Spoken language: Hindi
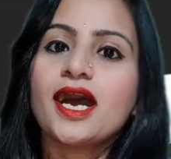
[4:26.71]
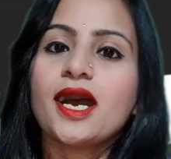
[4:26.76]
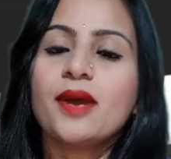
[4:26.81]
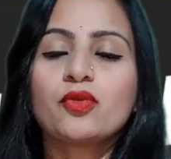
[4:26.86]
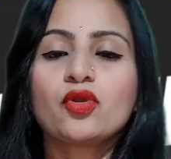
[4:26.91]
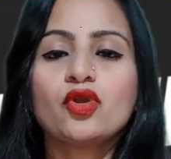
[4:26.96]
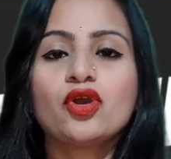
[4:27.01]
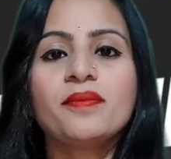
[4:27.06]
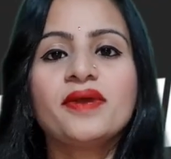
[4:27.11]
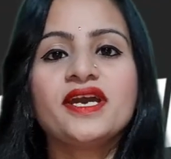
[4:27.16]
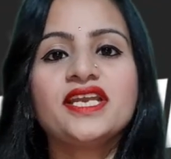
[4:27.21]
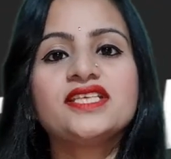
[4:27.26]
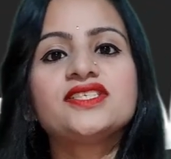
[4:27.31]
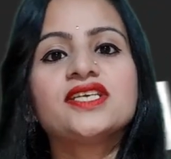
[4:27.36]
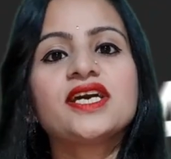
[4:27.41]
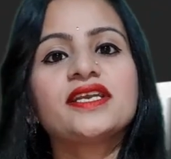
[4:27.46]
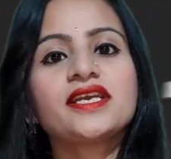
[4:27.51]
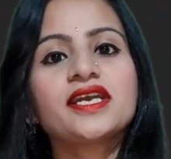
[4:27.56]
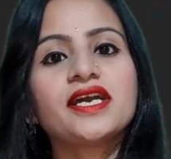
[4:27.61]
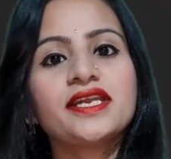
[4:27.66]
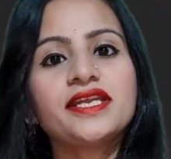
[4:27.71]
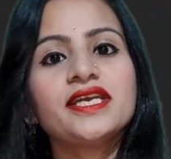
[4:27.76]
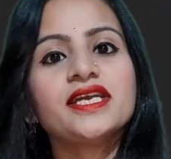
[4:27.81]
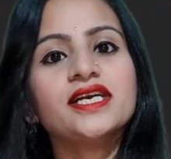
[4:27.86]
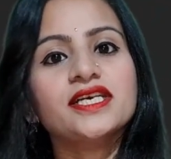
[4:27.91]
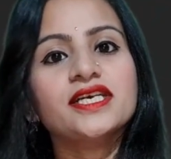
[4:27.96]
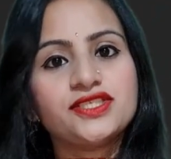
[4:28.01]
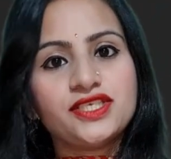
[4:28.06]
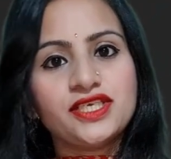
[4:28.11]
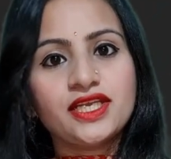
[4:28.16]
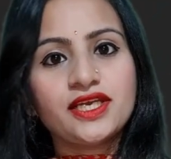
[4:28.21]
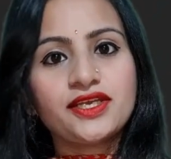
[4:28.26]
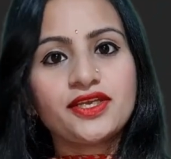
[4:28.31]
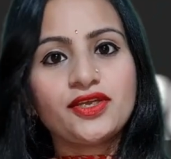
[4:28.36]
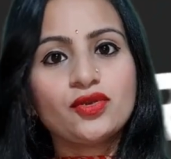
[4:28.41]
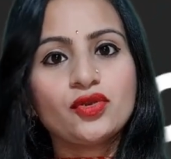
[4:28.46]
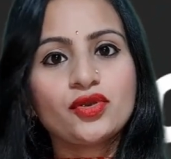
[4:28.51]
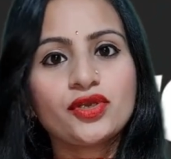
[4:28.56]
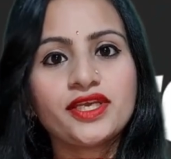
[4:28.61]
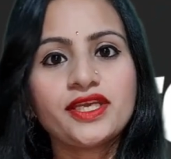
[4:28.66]
आपको हमारी जानकारी अच्छी लगी
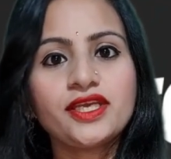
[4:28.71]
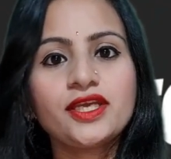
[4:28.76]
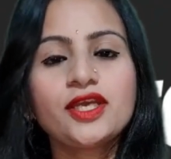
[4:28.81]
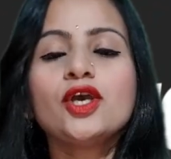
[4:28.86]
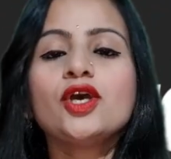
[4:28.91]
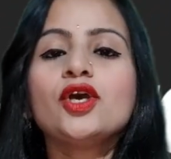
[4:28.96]
होगी